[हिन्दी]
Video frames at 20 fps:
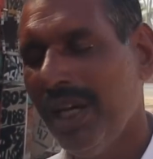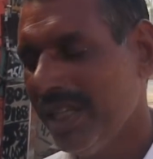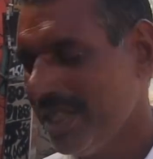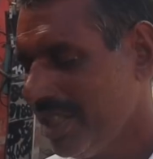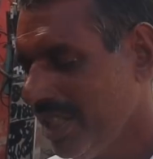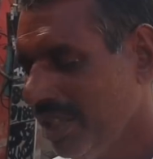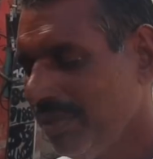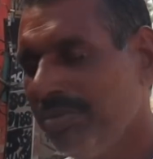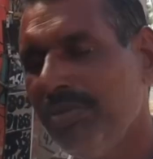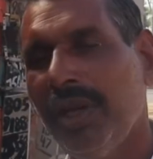मैं
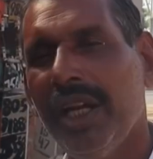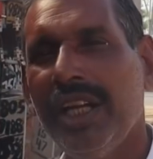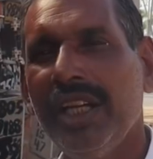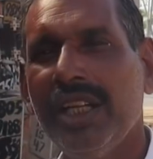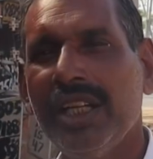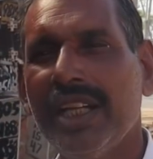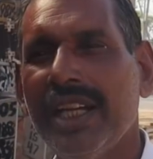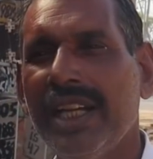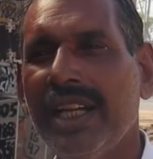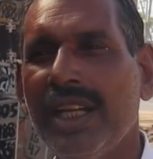सिर्फ मेरी
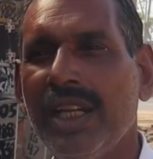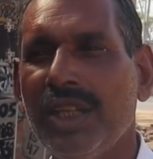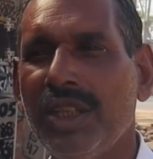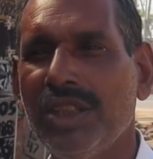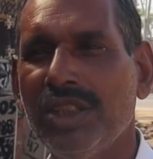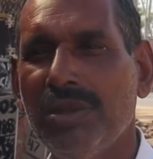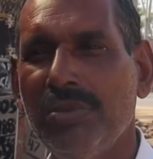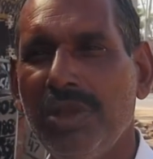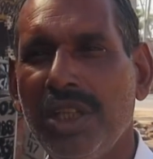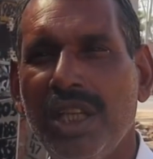घर घर की
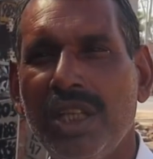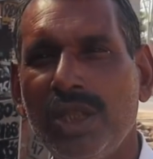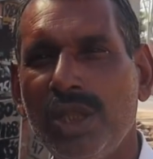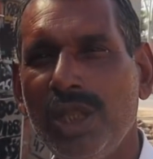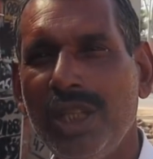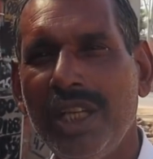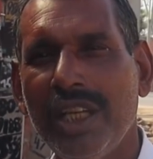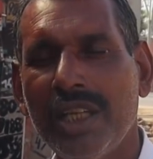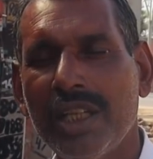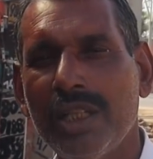जमीन है
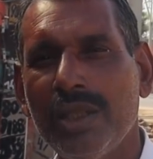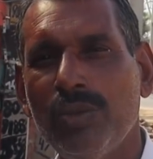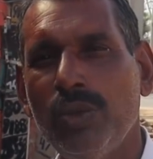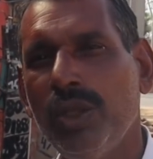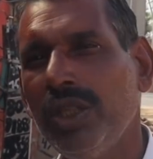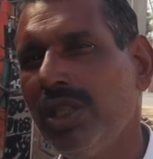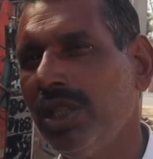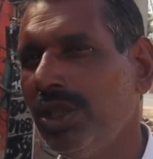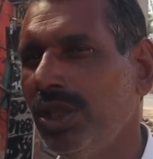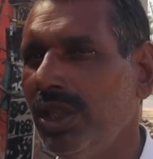तीन एकड़
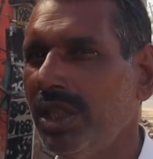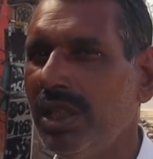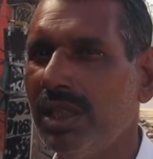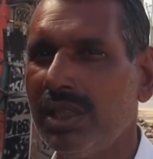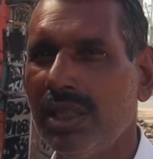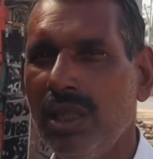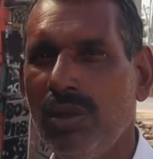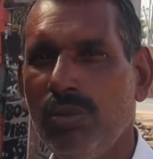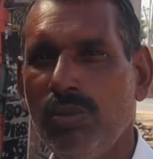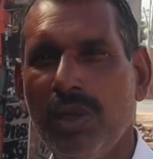वही खेती
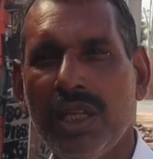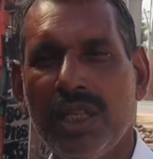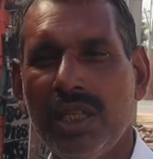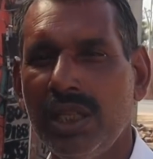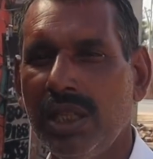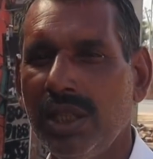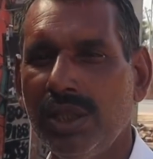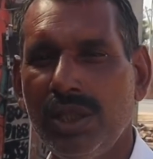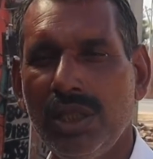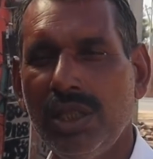करता हूँ बाकी
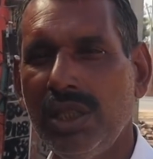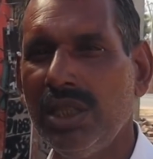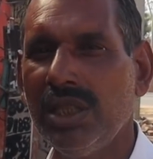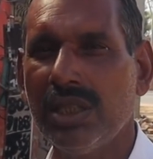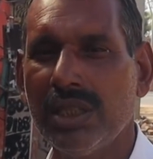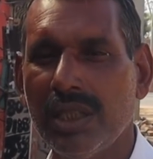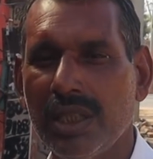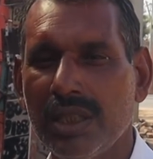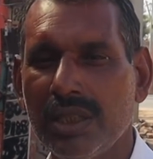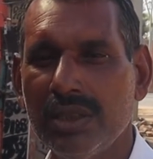खेती नहीं
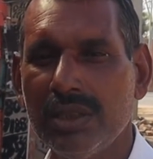करता